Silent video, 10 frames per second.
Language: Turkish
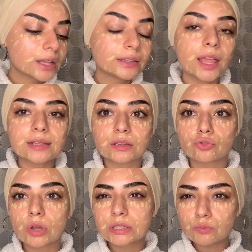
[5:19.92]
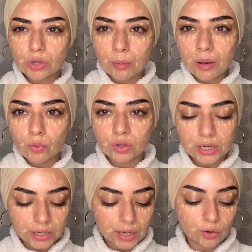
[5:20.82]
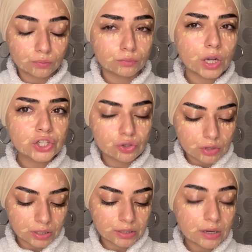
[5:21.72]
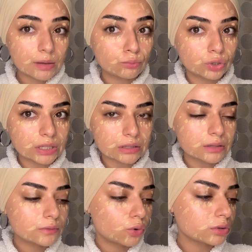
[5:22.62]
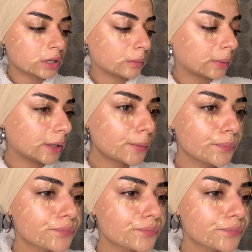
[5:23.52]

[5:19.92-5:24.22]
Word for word: Neyse şu an size mükemmel bir öneriyle geliyorum. Aşık kapları buradasınız. Fokuslanın bana.